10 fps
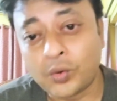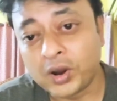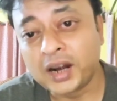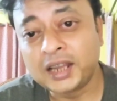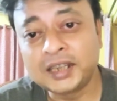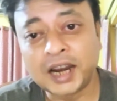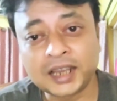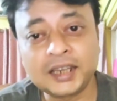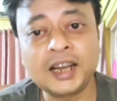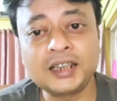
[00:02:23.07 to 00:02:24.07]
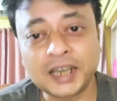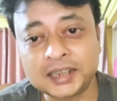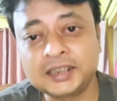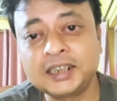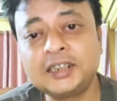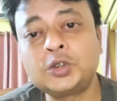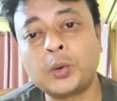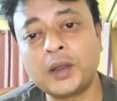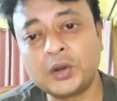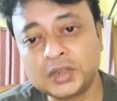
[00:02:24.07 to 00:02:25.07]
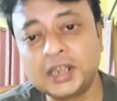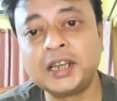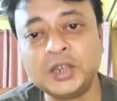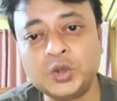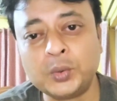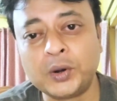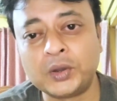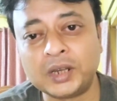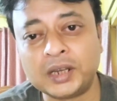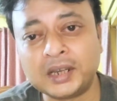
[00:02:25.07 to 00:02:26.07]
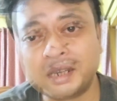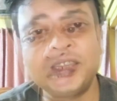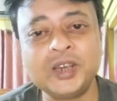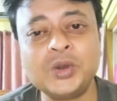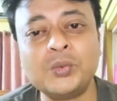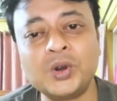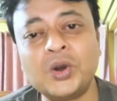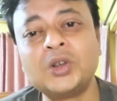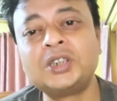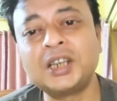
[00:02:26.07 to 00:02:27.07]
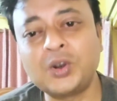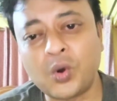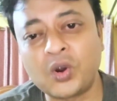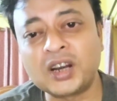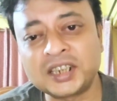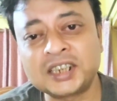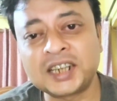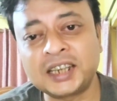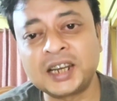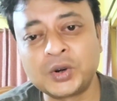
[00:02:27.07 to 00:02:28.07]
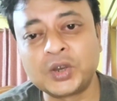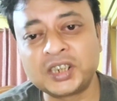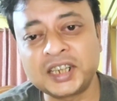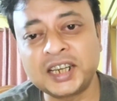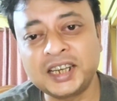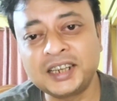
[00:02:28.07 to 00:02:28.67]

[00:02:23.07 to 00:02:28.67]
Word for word: ওখানে যারা যারা যাচ্ছে সবাই হচ্ছে হিন্দু বিরোধী এই তৃণমূলও হচ্ছে কংগ্রেসের সাথেই রয়েছে